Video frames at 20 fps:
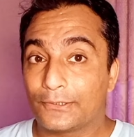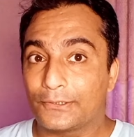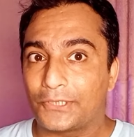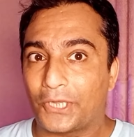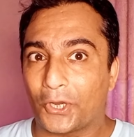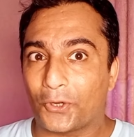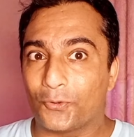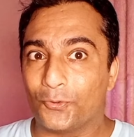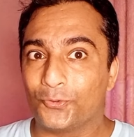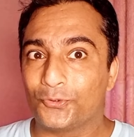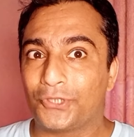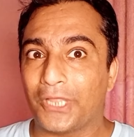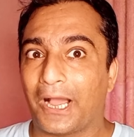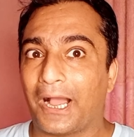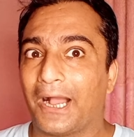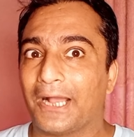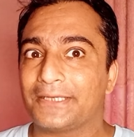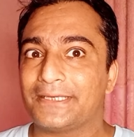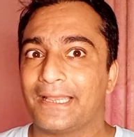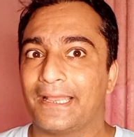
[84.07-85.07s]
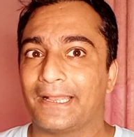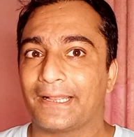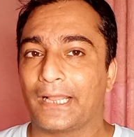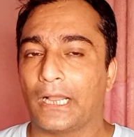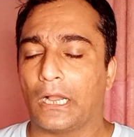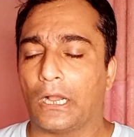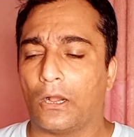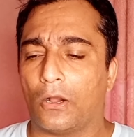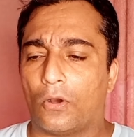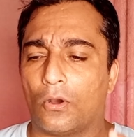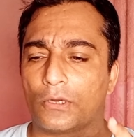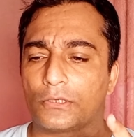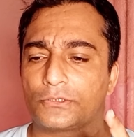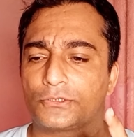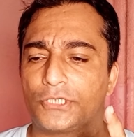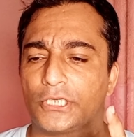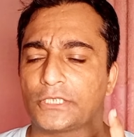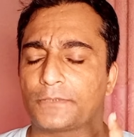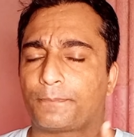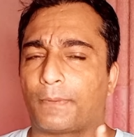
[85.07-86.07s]
ककूदा आ जाएगा और
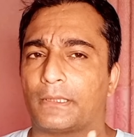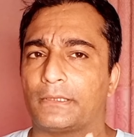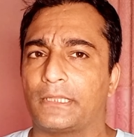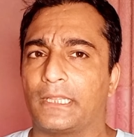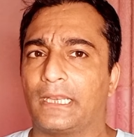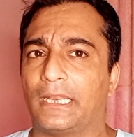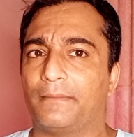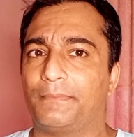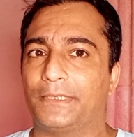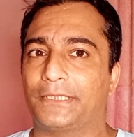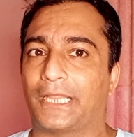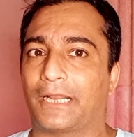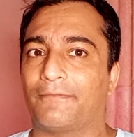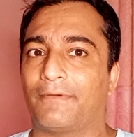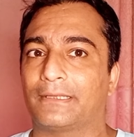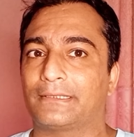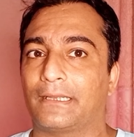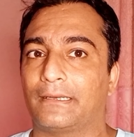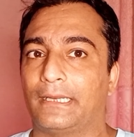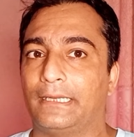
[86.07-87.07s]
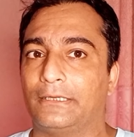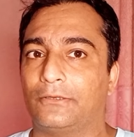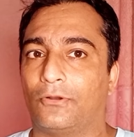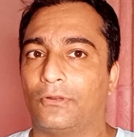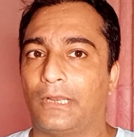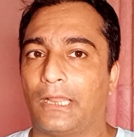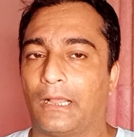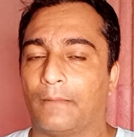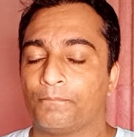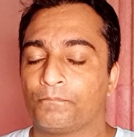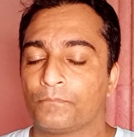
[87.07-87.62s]
जिस बंदे ने भी दरवाजा नहीं खोला